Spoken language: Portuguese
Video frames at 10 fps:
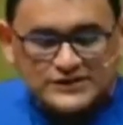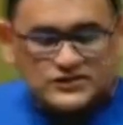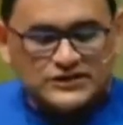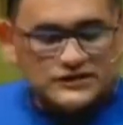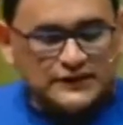que
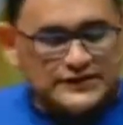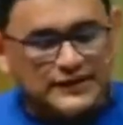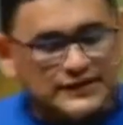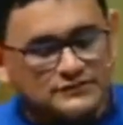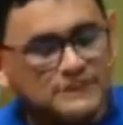eu queria
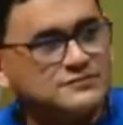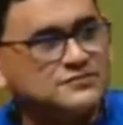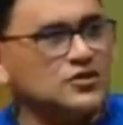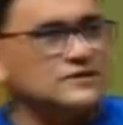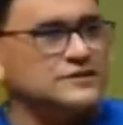falar, uma
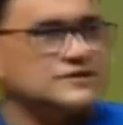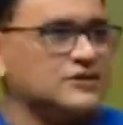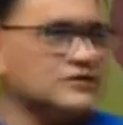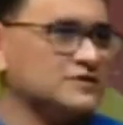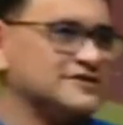jovem,
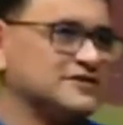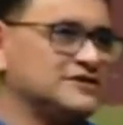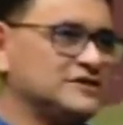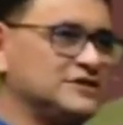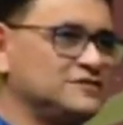talvez você
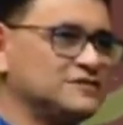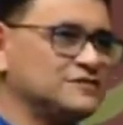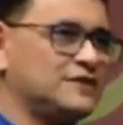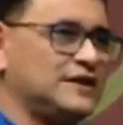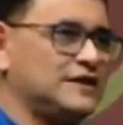já tenha
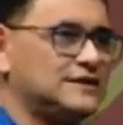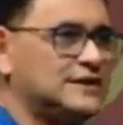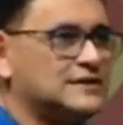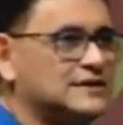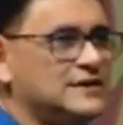ouvido falar
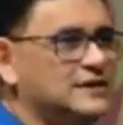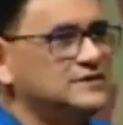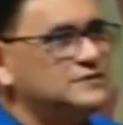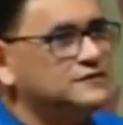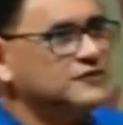dela,
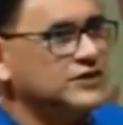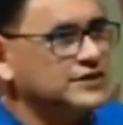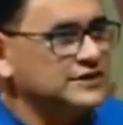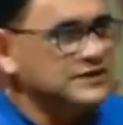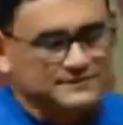Anne
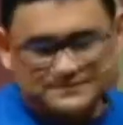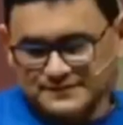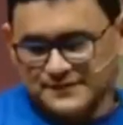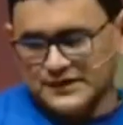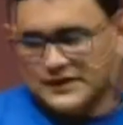Frank.
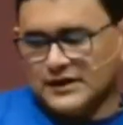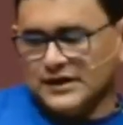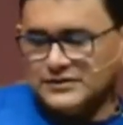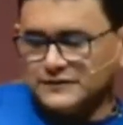Anne